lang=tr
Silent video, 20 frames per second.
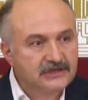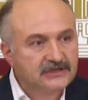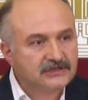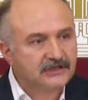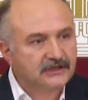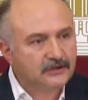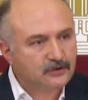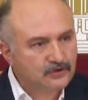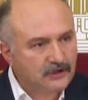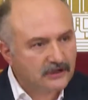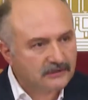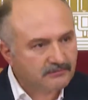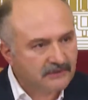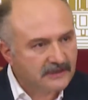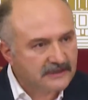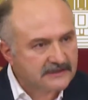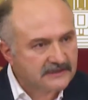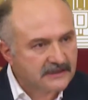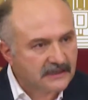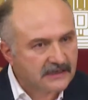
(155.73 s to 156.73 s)
İşleri
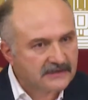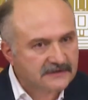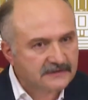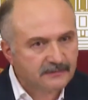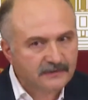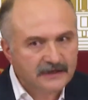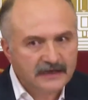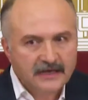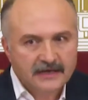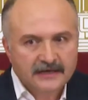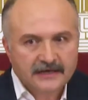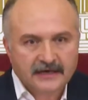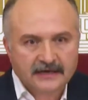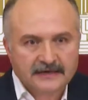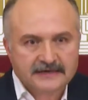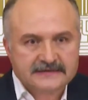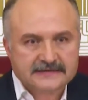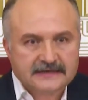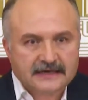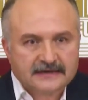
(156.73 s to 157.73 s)
düzeltmeniz lazım.
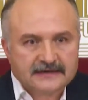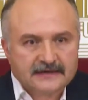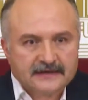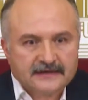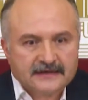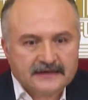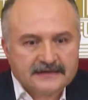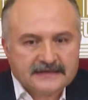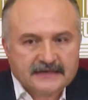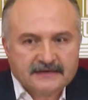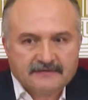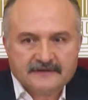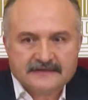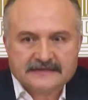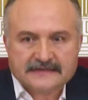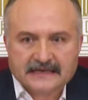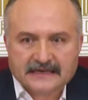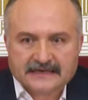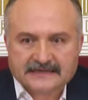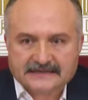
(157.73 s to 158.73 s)
Yani zaten
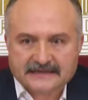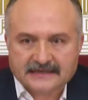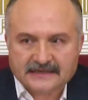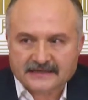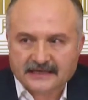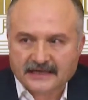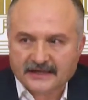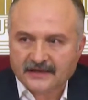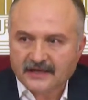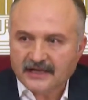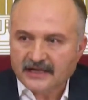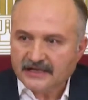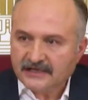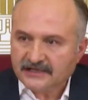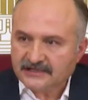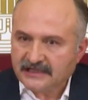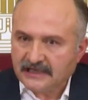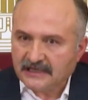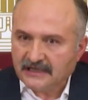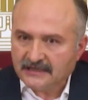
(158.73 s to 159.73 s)
rezerviniz eksiyken
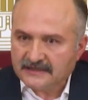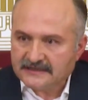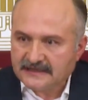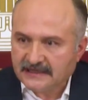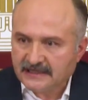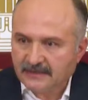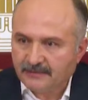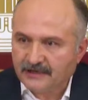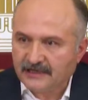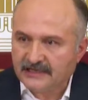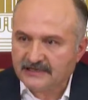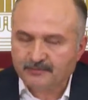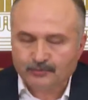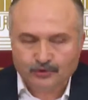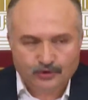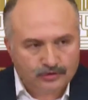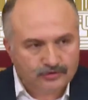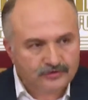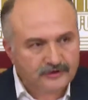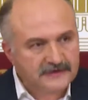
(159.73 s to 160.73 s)
işte elinizdeki biraz
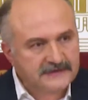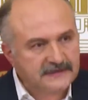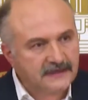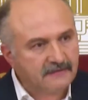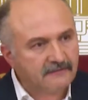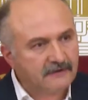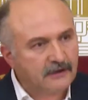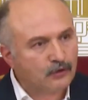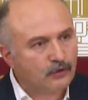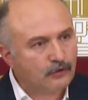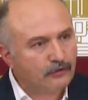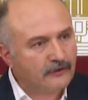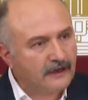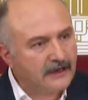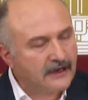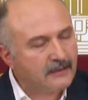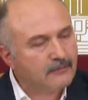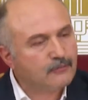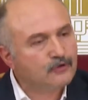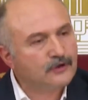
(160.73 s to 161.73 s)
brüt rezerv var.
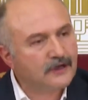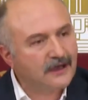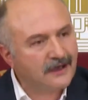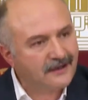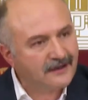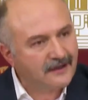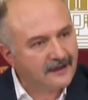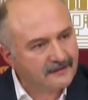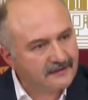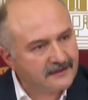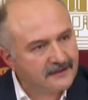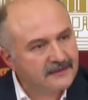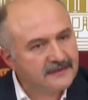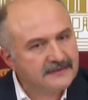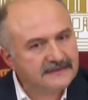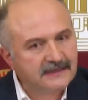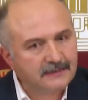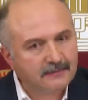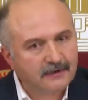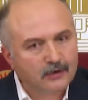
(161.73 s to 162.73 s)
Onlarla müdahale
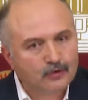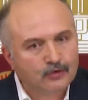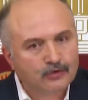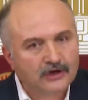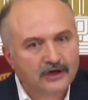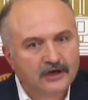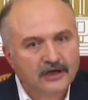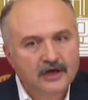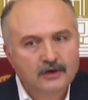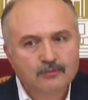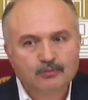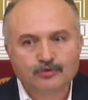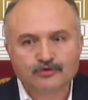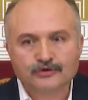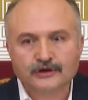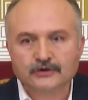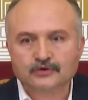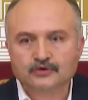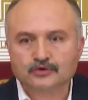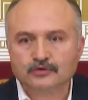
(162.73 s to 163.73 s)
ettiğiniz zaman kura
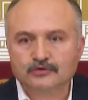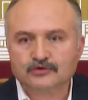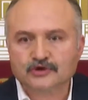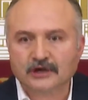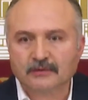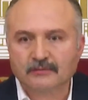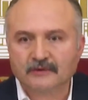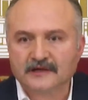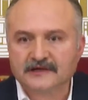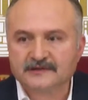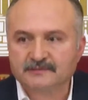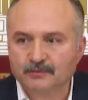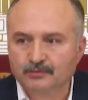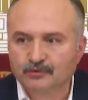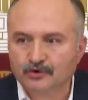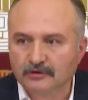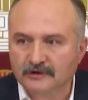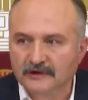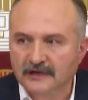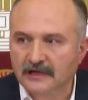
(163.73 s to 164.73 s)
bundan sonuç almanız
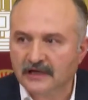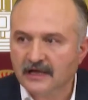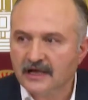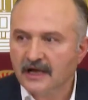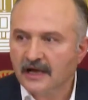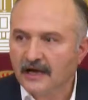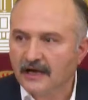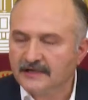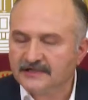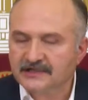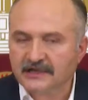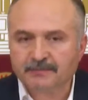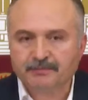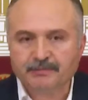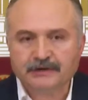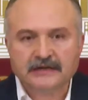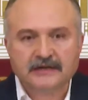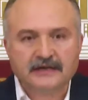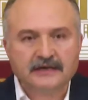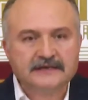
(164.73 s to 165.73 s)
mümkün değil. Ancak
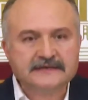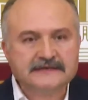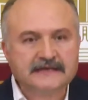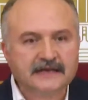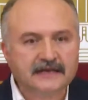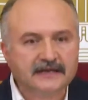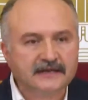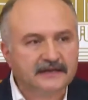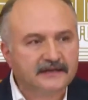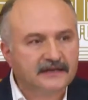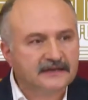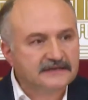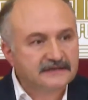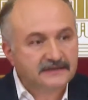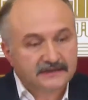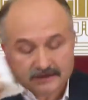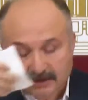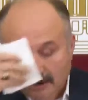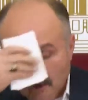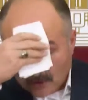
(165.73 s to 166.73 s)
birilerini zengin
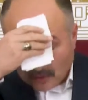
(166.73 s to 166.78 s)
edersiniz.